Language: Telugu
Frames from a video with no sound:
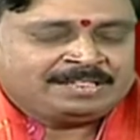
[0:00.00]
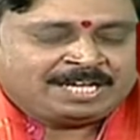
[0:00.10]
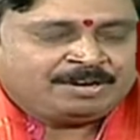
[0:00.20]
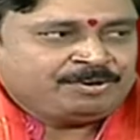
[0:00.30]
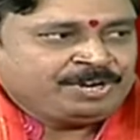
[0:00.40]

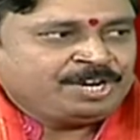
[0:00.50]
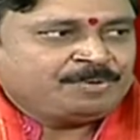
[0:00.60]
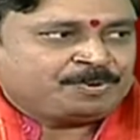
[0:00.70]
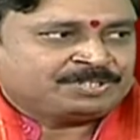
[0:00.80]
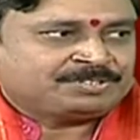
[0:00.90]
దానిలో
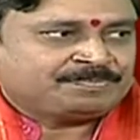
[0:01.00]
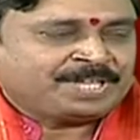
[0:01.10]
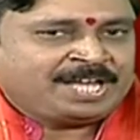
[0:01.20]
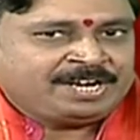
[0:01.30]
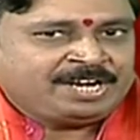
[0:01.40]
నీళ్లు పోస్తాం
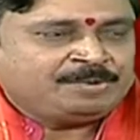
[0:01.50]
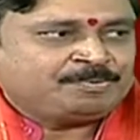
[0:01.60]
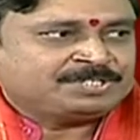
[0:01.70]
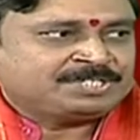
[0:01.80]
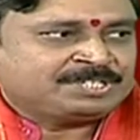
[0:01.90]
ఆ నీళ్లు
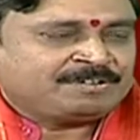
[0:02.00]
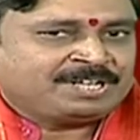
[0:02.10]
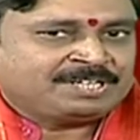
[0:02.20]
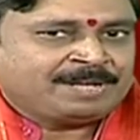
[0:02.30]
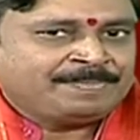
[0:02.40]
పోసిన
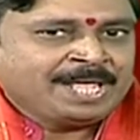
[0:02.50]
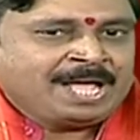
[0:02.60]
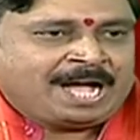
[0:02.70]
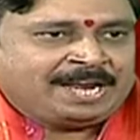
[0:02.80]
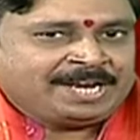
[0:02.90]
తర్వాత
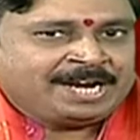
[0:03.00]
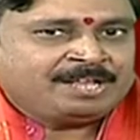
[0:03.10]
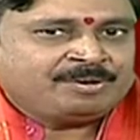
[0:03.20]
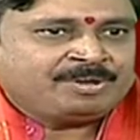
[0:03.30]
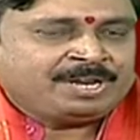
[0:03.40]
ఆ
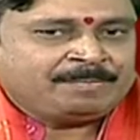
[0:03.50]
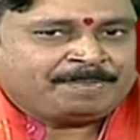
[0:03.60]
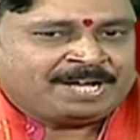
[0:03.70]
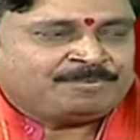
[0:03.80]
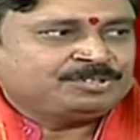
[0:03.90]
నీళ్లలోనే
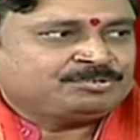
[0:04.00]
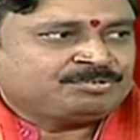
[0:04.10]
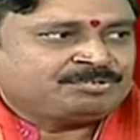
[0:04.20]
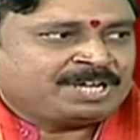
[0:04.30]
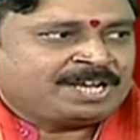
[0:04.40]

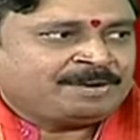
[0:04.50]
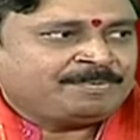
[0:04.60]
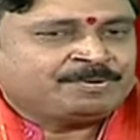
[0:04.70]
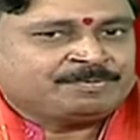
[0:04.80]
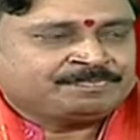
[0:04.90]
భగవంతుడు ఉంటారని
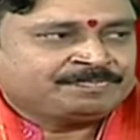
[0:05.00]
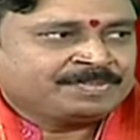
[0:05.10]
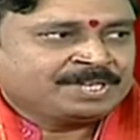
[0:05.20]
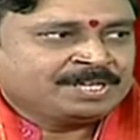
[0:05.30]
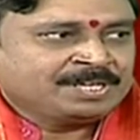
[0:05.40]
మనం
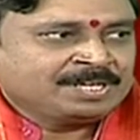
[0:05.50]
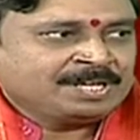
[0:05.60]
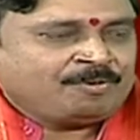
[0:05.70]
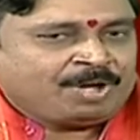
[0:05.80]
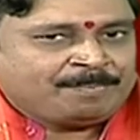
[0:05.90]

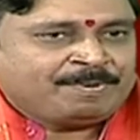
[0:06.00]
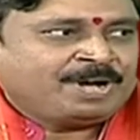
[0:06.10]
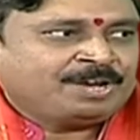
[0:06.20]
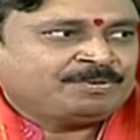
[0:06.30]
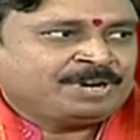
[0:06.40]
ఒక
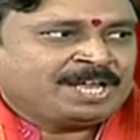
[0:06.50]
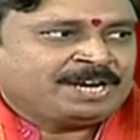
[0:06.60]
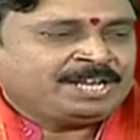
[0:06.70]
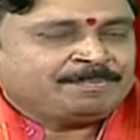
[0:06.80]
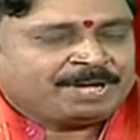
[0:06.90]
అమ్మవారు
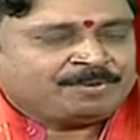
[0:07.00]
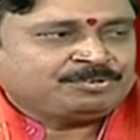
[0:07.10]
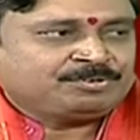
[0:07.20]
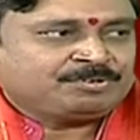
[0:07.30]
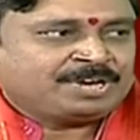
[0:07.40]
ఉన్నారని
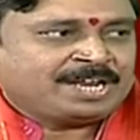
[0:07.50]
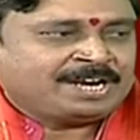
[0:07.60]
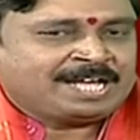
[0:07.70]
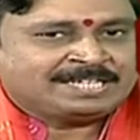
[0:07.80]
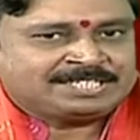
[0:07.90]
భగవంతుడు
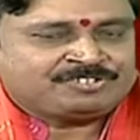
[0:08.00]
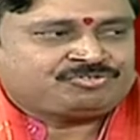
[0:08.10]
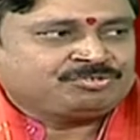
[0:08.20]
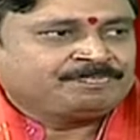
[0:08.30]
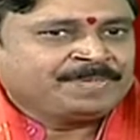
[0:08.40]
ఉన్నారని
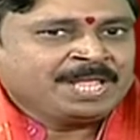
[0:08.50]
ఆచరిస్తూ